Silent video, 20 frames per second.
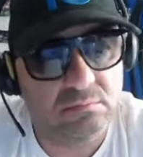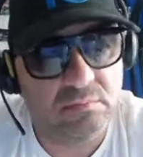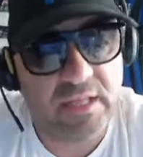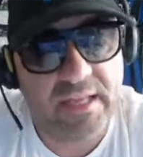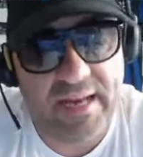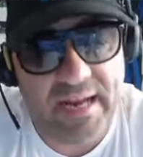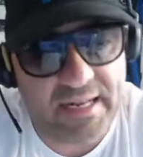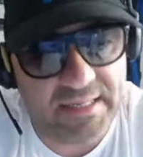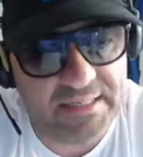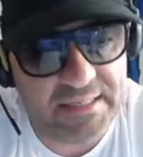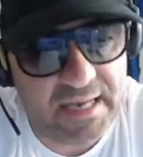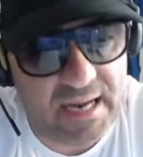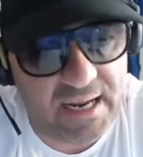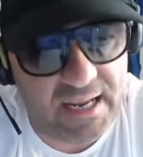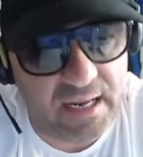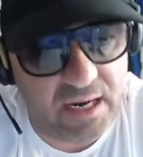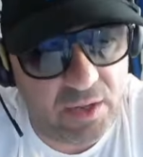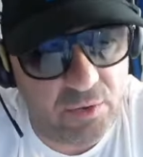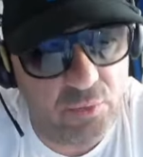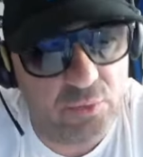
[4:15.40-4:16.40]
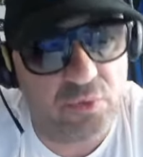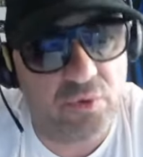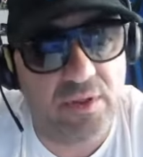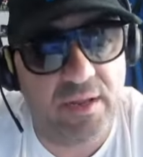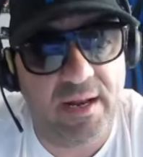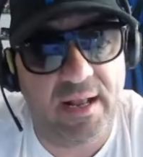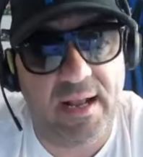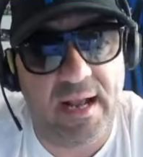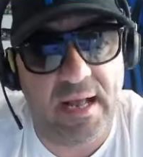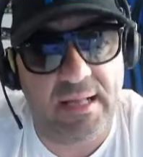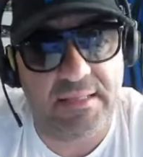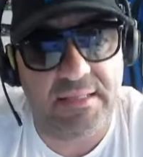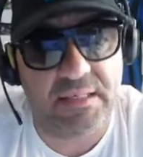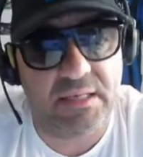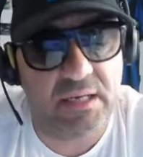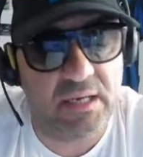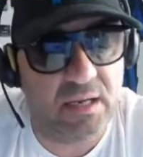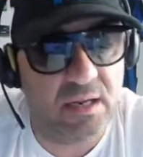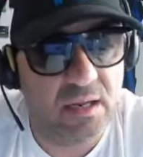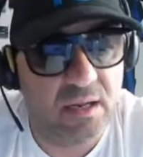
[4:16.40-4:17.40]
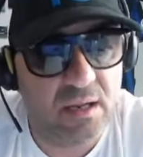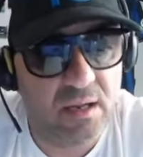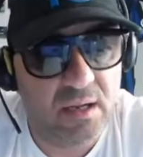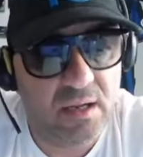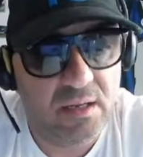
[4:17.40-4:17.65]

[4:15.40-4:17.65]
grazie anche all'aiuto dei ragazzi